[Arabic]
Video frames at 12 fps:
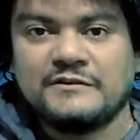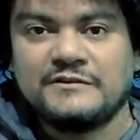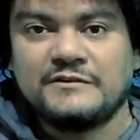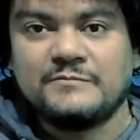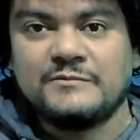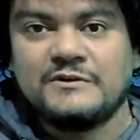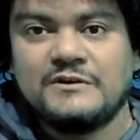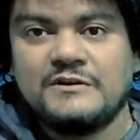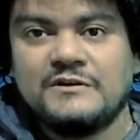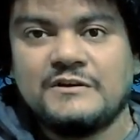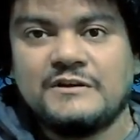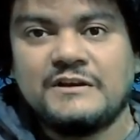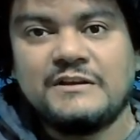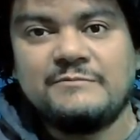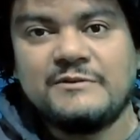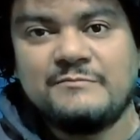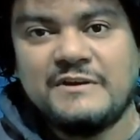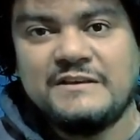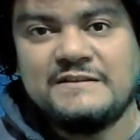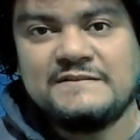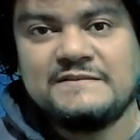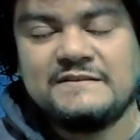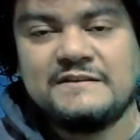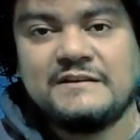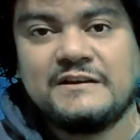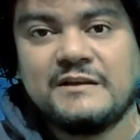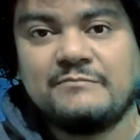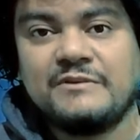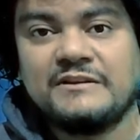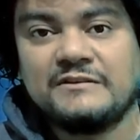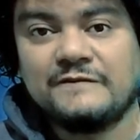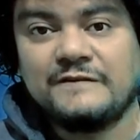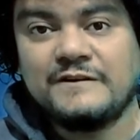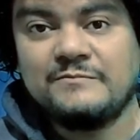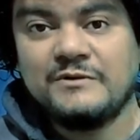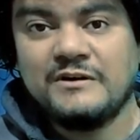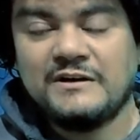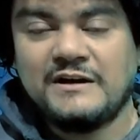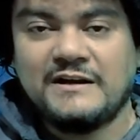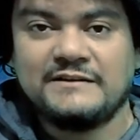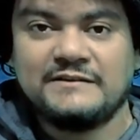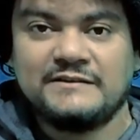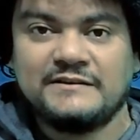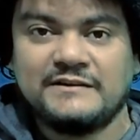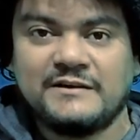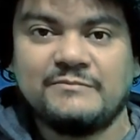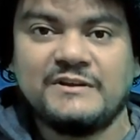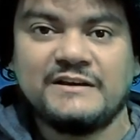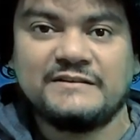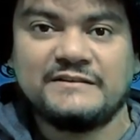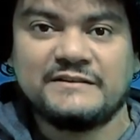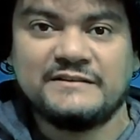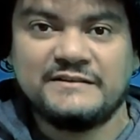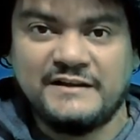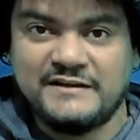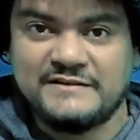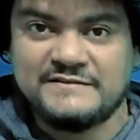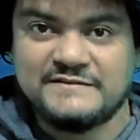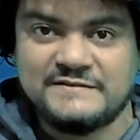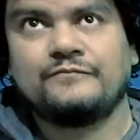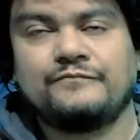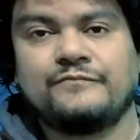طيب إيه اللي بيميز كابلات الفايبر عن كابلات النحاس؟